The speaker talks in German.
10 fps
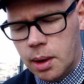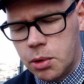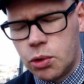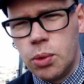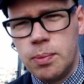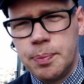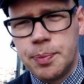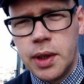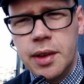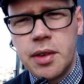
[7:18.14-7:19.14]
aber schon
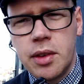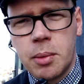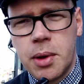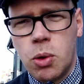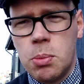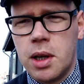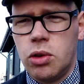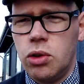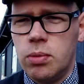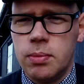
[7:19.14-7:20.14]
insgesamt
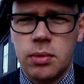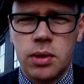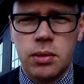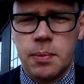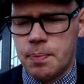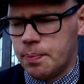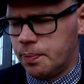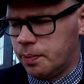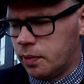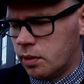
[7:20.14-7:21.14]
aromatisch.
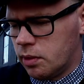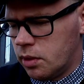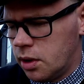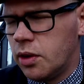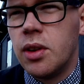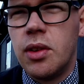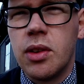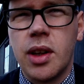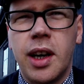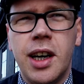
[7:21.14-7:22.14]

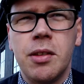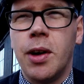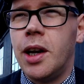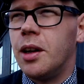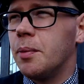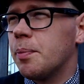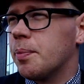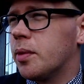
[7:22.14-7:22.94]
Ist kein Langweiler.